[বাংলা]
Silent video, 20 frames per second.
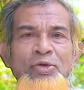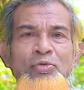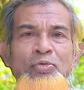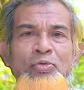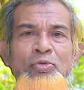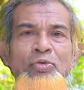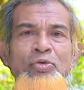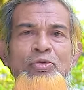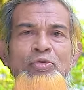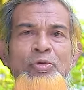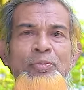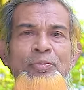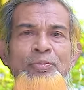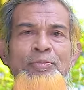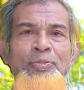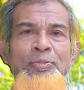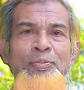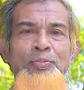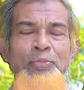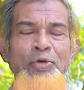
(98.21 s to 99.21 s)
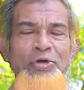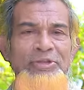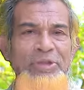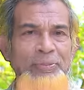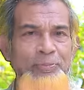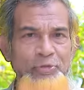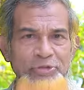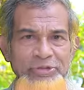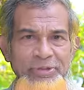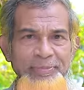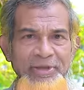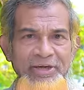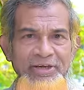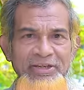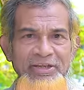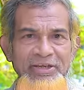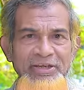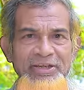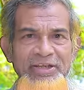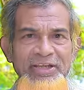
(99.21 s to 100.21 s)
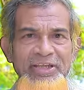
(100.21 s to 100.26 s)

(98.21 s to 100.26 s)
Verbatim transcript: কোনো রকম পর্দা পড়তে পারে না